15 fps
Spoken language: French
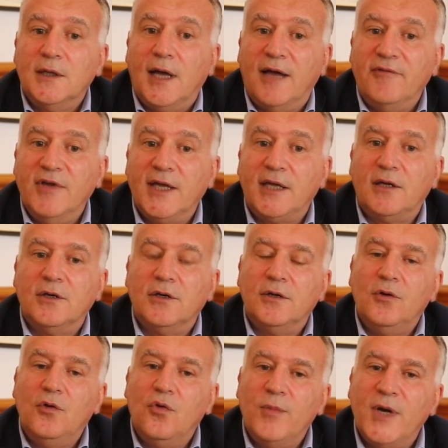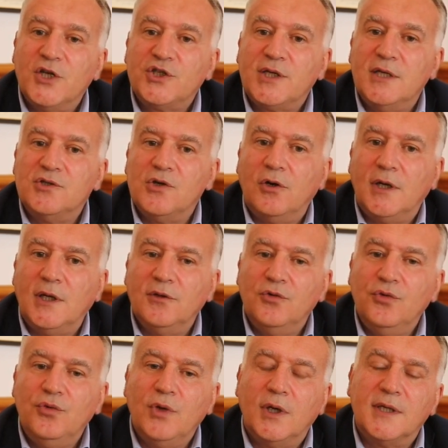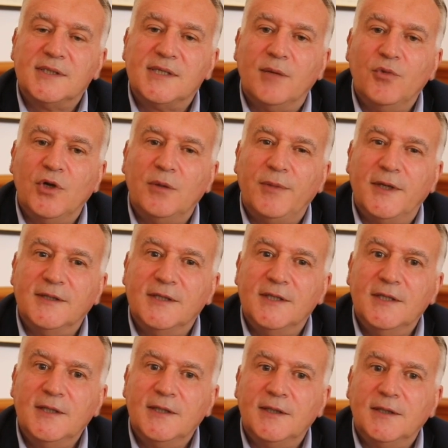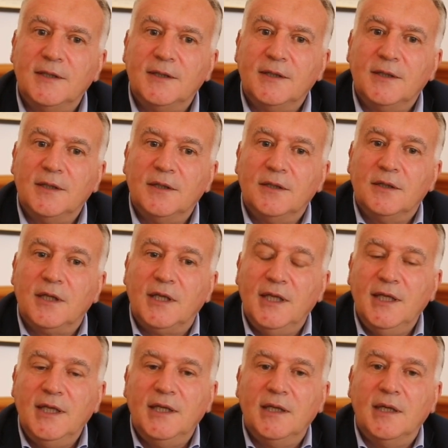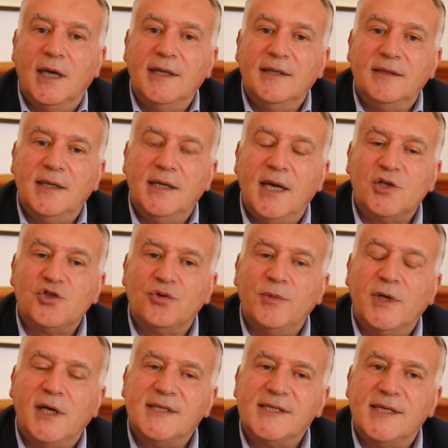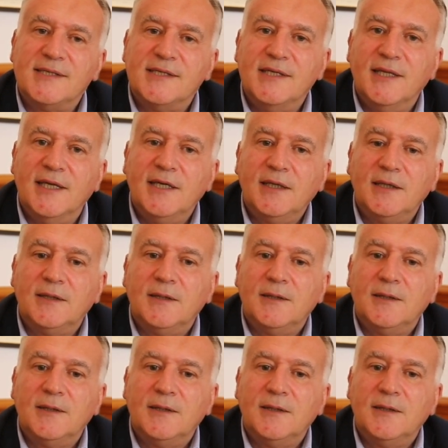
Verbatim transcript: avec euh, l'hommage qu'ils ont rendu à Samuel Paty, qui a été lâchement assassiné